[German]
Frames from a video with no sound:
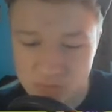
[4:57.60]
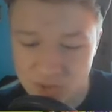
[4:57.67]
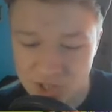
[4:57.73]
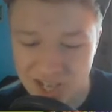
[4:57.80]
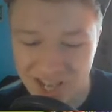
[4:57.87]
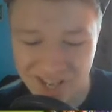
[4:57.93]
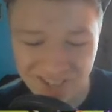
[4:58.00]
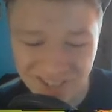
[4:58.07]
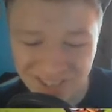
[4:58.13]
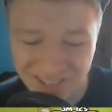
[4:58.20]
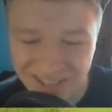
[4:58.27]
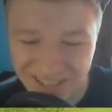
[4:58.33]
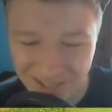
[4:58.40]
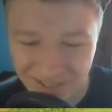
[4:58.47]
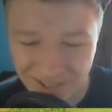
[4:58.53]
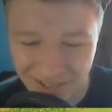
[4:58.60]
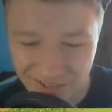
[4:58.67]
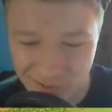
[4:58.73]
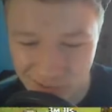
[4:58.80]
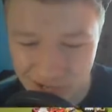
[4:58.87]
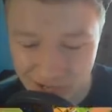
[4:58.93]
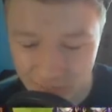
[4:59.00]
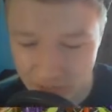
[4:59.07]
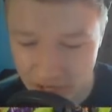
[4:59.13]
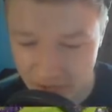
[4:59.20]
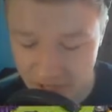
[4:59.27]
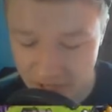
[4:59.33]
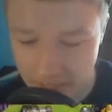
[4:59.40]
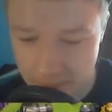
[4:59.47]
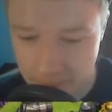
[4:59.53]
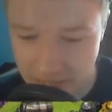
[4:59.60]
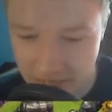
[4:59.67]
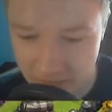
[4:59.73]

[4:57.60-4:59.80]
stehen oder nicht, aber wir wollen ja mal, äh, mal